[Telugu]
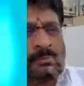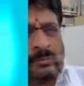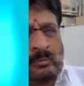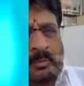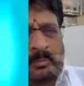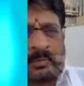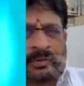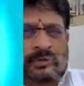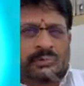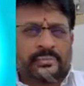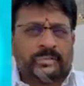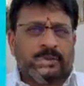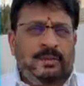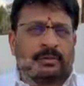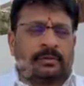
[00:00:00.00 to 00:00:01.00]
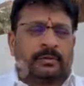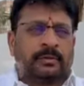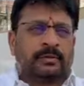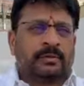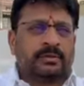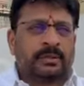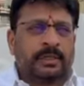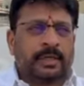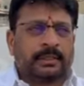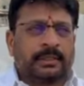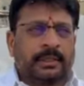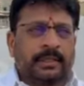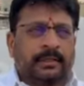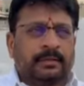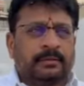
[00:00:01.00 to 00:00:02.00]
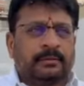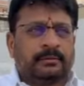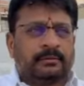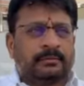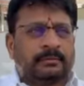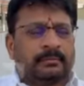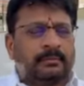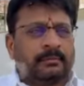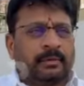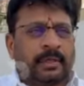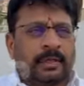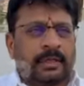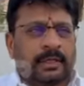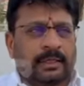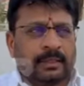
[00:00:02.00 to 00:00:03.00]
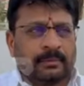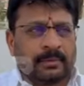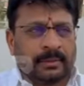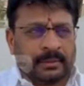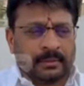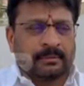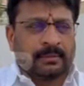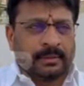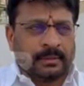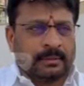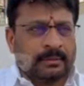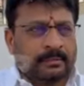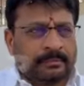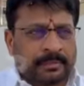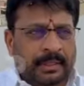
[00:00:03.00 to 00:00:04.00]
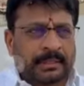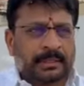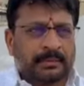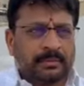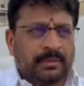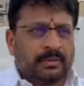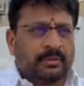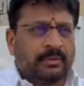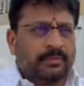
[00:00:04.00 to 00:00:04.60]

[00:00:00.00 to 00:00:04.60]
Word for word: ముప్పై ఒకటొక రోజు రాత్రి రెండు గంటల మధ్య ప్రాంతంలో